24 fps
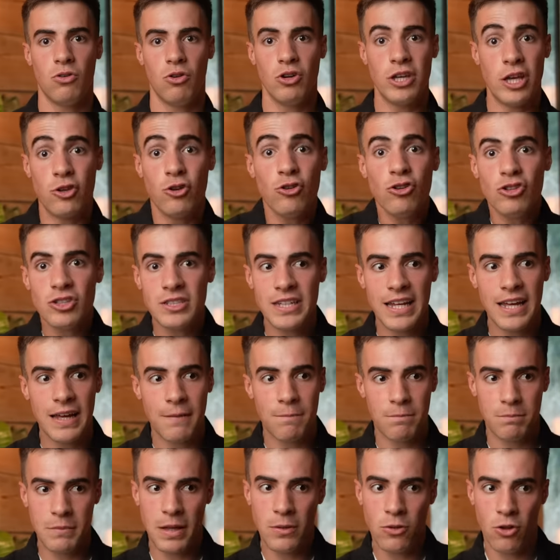Oye, yo no sé
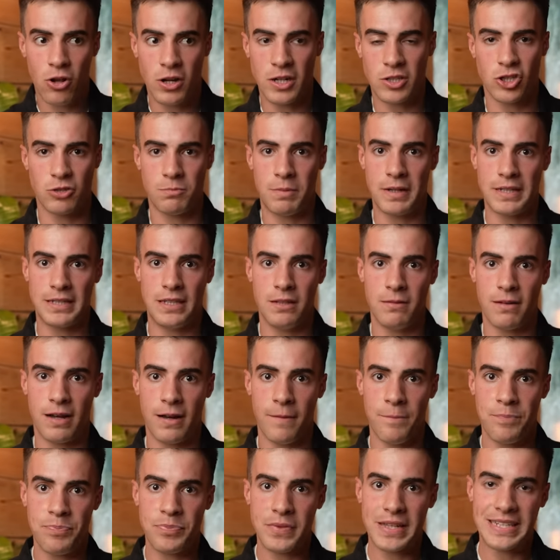en
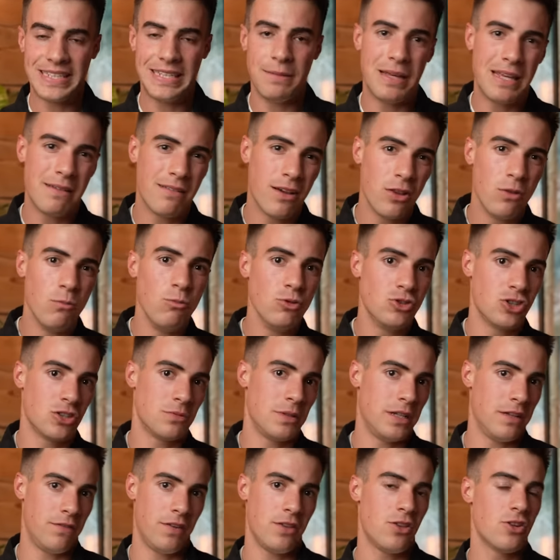retrospectiva si me he llevado muchos
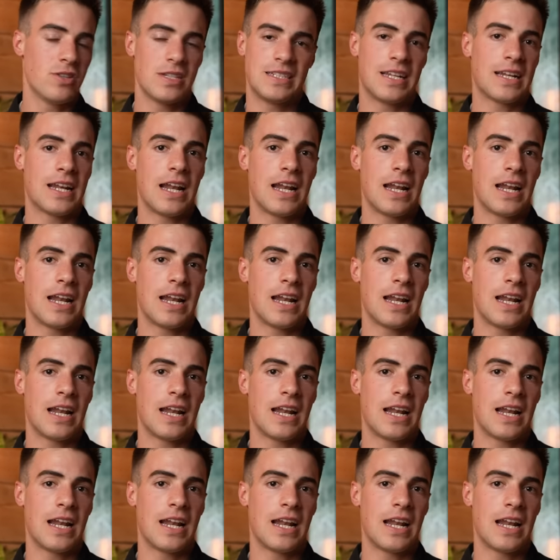beneficios de esa